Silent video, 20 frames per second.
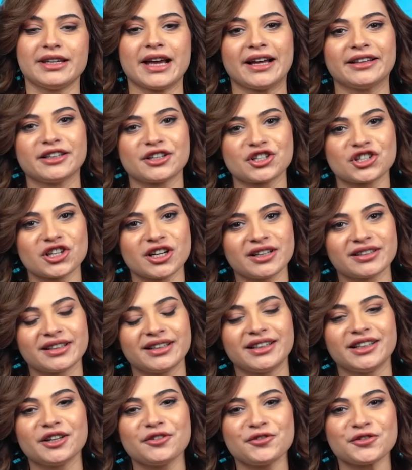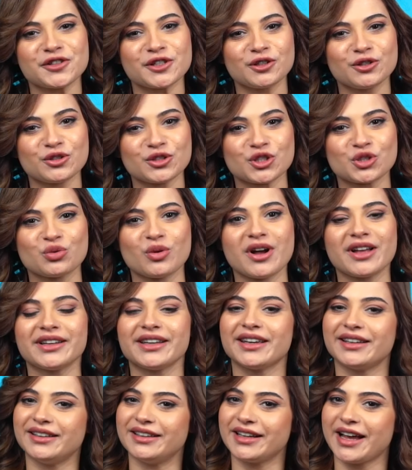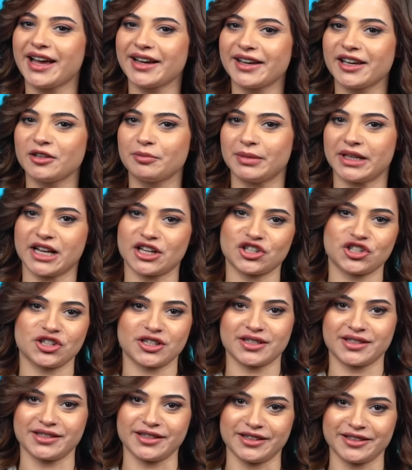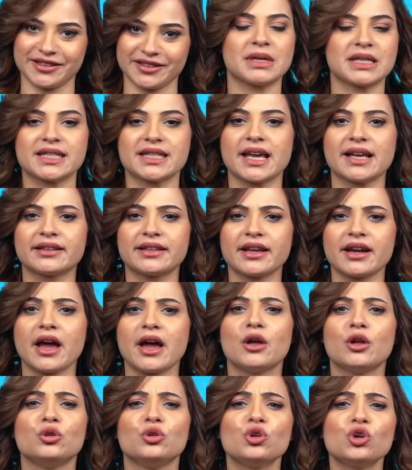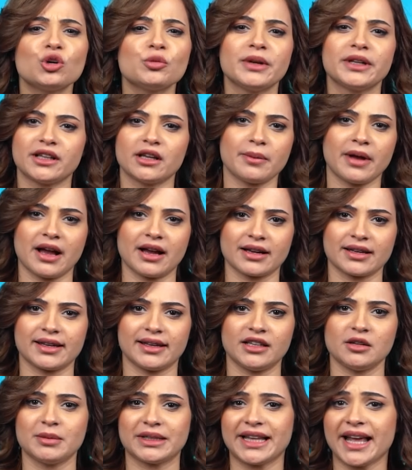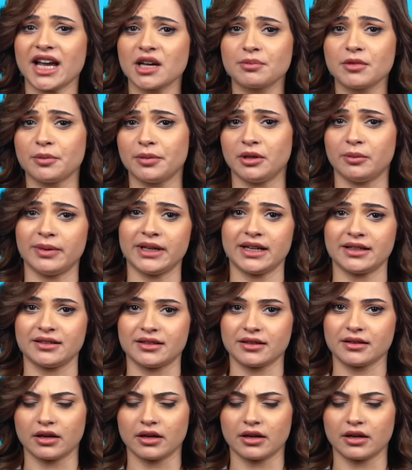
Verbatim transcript: يعني رجعنا لنفس الأسطوانة يلي انحكت من عشر سنين بس يا ترى النخبة تبعك يلي متحكمة بالبلد